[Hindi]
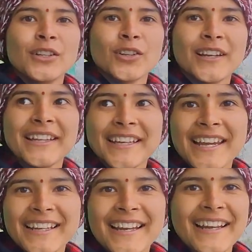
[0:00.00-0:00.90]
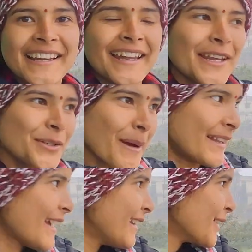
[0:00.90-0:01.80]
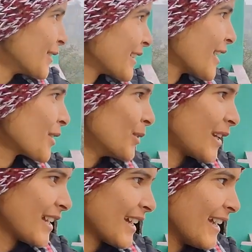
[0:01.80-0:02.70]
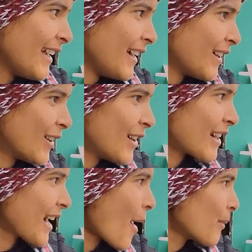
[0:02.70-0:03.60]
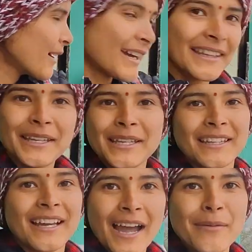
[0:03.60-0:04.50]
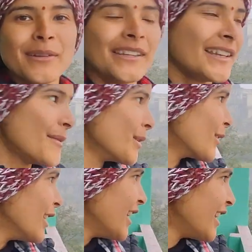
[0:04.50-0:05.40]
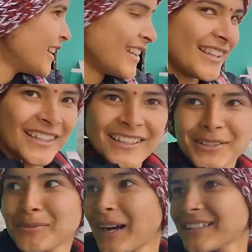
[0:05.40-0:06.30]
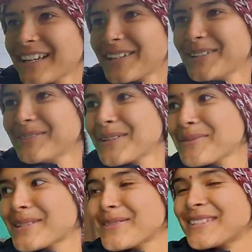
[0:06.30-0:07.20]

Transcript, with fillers: तो नदी के किनारे रहने का यही तो फायदा है देखो कितना कोहरा लगा है और राम गंगा दिखी दिखाई भी नहीं दे रही है बिल्कुल तुम कहाँ जा रहे हो मेरे पीछे